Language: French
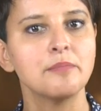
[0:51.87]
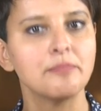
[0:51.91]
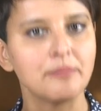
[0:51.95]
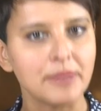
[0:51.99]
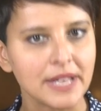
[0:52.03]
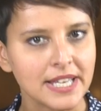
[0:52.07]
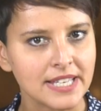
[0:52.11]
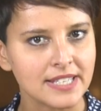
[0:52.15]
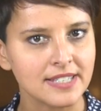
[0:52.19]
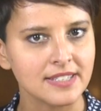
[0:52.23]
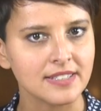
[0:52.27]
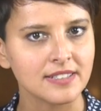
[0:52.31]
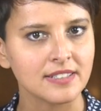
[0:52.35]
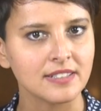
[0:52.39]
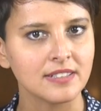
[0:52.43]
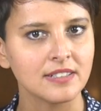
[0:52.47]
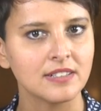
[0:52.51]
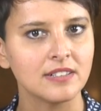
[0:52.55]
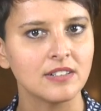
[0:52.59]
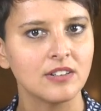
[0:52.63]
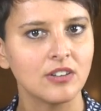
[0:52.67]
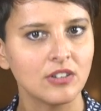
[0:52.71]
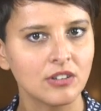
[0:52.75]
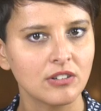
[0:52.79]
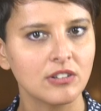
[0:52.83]
pèsent
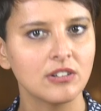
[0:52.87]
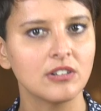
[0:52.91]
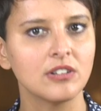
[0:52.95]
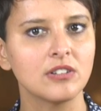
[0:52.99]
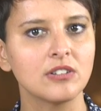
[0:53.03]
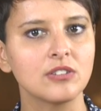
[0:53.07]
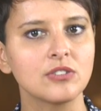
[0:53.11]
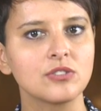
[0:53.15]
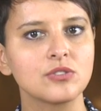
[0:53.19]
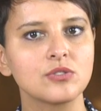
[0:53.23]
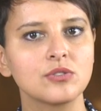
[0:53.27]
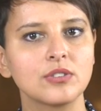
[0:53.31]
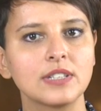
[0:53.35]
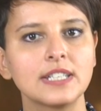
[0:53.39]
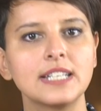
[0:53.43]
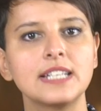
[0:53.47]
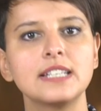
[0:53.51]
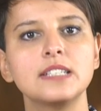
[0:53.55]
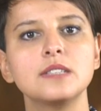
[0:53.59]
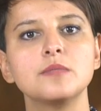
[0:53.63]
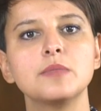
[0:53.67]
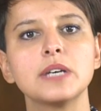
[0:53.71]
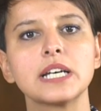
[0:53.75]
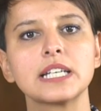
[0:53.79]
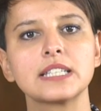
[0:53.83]
encore sur la
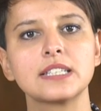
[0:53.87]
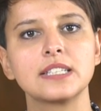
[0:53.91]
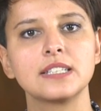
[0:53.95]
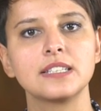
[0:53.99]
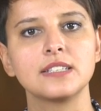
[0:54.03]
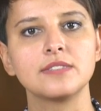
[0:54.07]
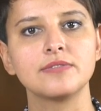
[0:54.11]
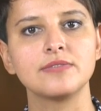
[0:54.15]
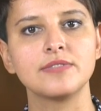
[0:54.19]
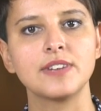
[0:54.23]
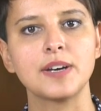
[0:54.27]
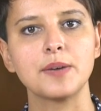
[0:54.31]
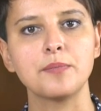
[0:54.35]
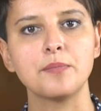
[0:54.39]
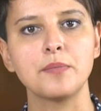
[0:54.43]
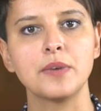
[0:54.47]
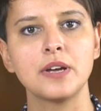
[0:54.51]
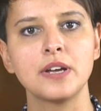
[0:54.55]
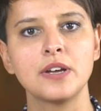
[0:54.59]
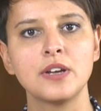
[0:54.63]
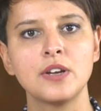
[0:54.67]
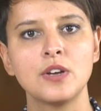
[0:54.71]
liberté des femmes